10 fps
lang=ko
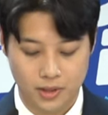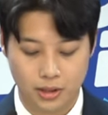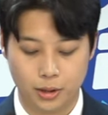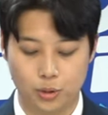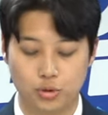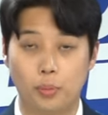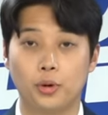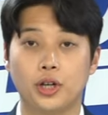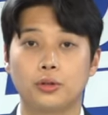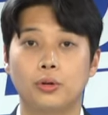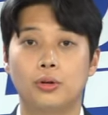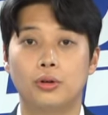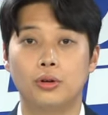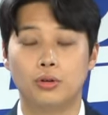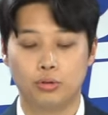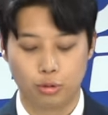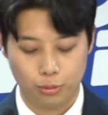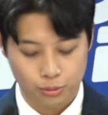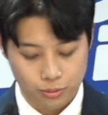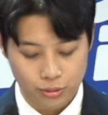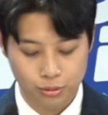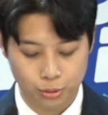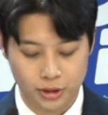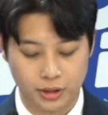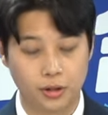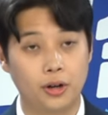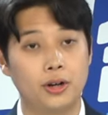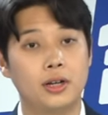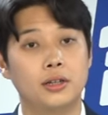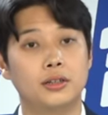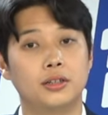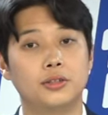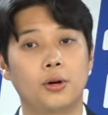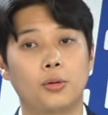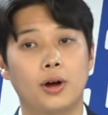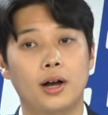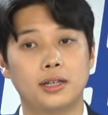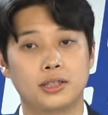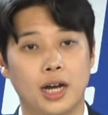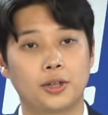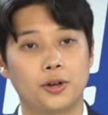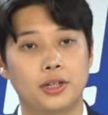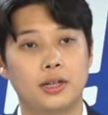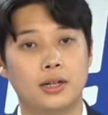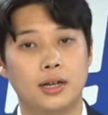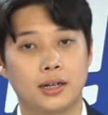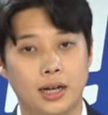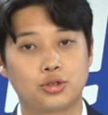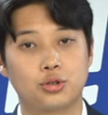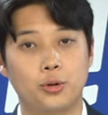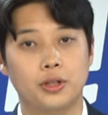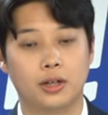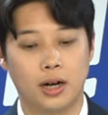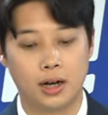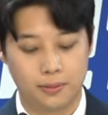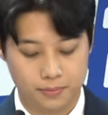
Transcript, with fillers: 그리고 무엇보다도 우리는 그럴 능력과 자격을 갖추고 있는가?